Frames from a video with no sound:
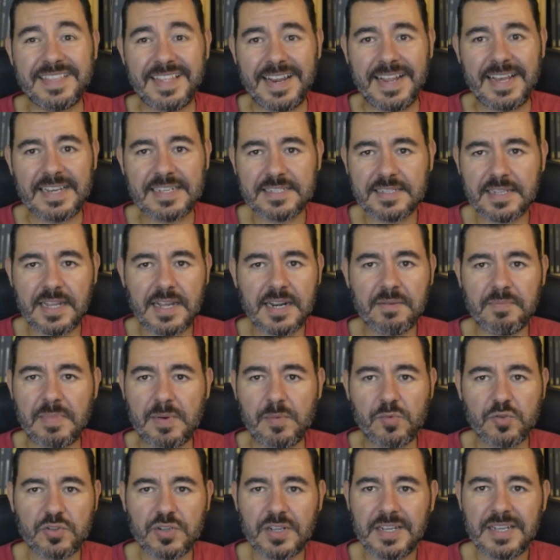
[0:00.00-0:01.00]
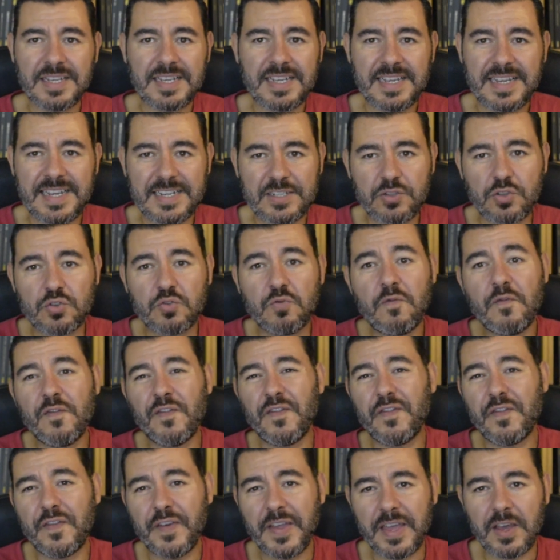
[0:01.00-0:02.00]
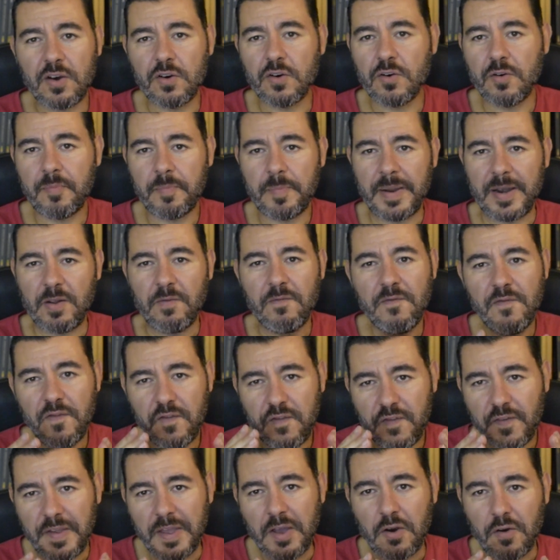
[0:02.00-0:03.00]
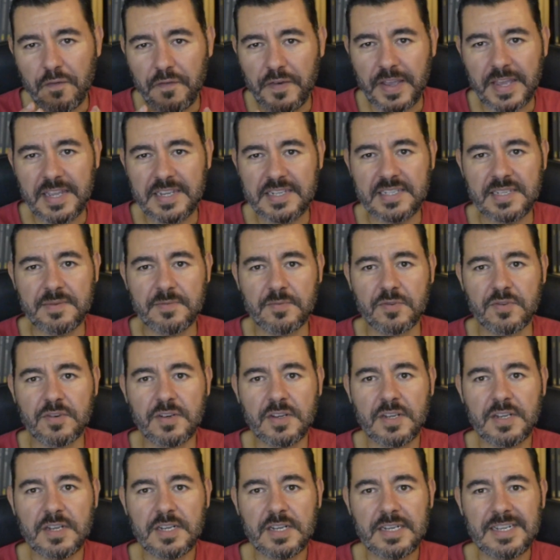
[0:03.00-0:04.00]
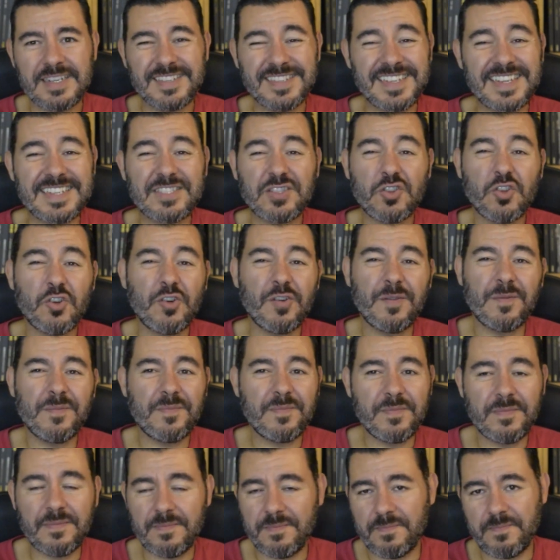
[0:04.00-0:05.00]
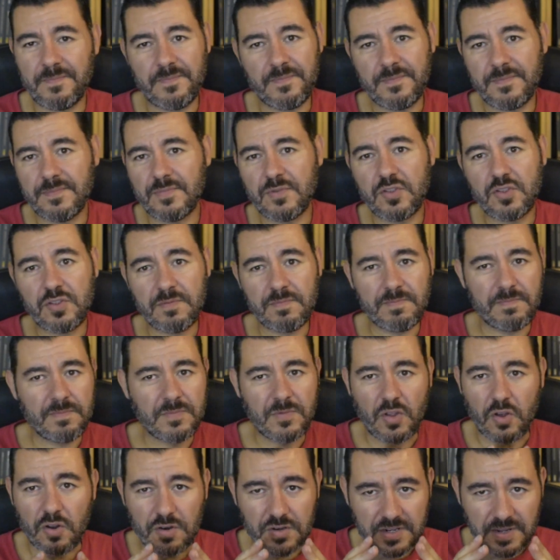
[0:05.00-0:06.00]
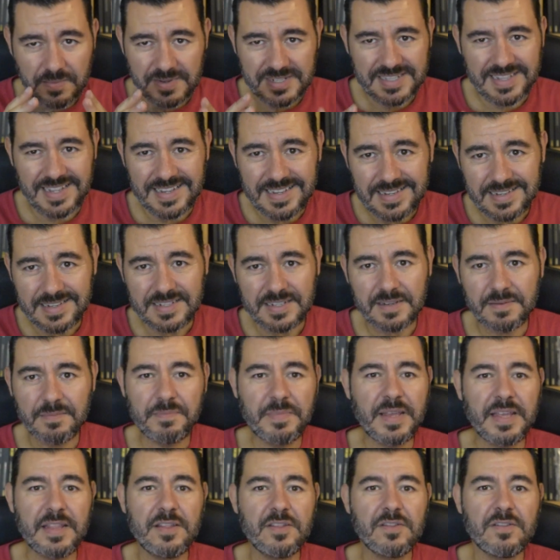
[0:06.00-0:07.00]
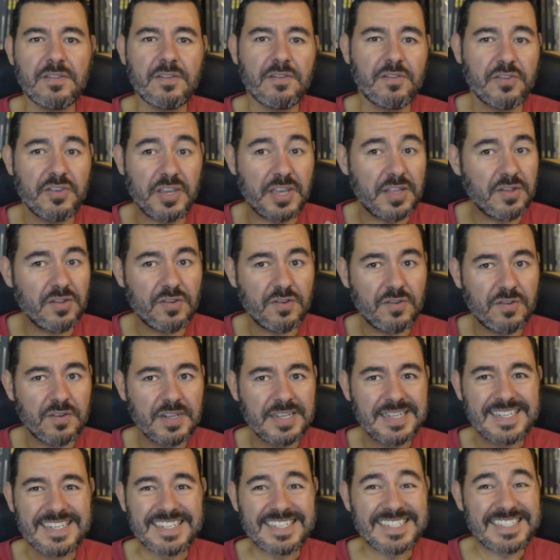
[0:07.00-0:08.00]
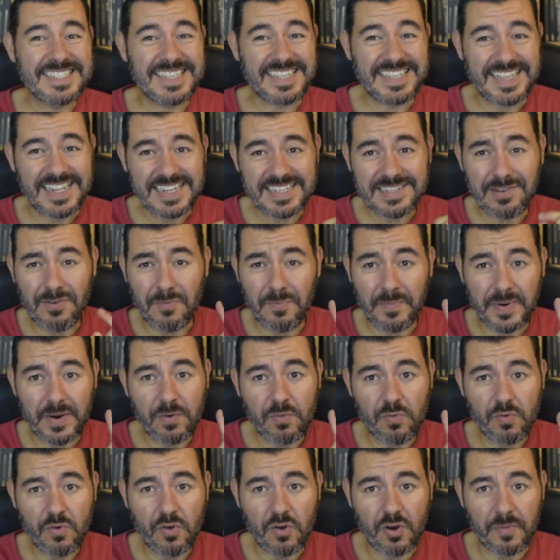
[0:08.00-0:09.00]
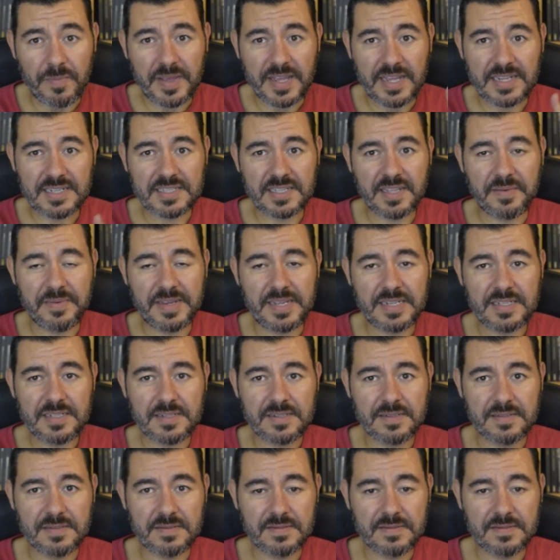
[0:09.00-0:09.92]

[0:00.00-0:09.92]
Drea vamos, esto es un fijo, pero un fijo fijísimo. O sea, esto, todos los que me estáis viendo, oyendo, si tenéis que comprar un cómic este mes,